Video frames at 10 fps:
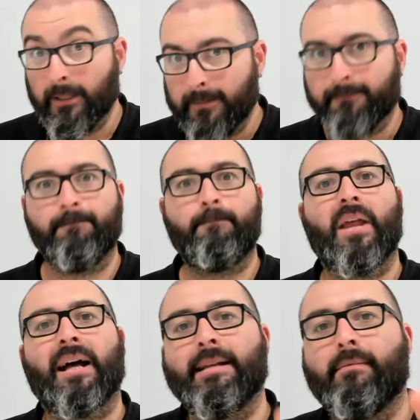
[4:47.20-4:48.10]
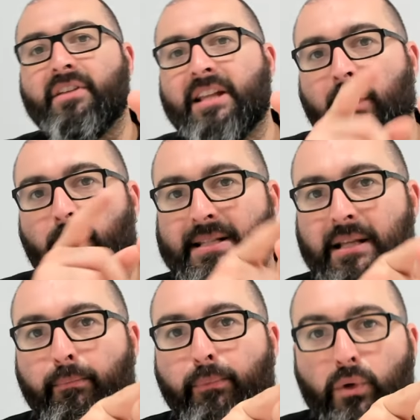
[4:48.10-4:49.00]
mh, mm, andiamo a vedere
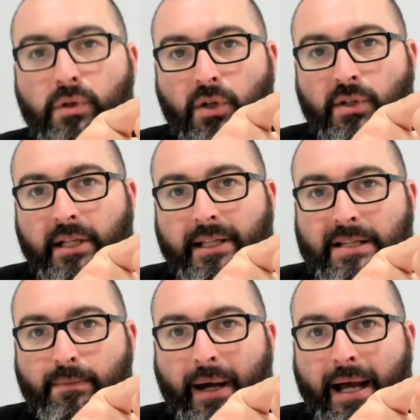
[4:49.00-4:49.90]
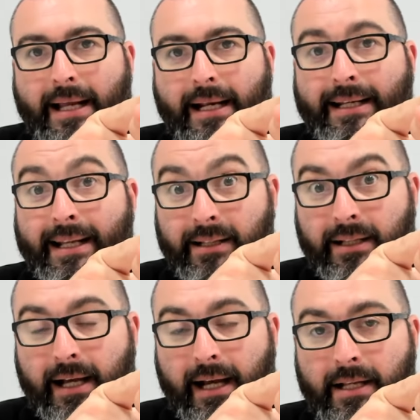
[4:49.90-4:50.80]
questa Puxos di Aspire nei
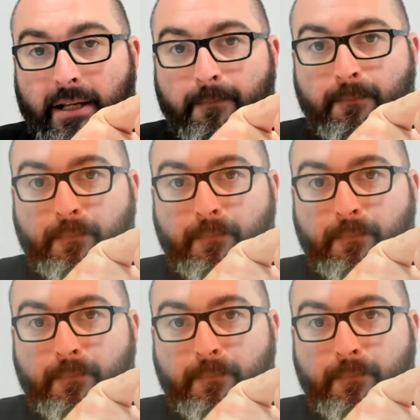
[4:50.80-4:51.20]
dettagli.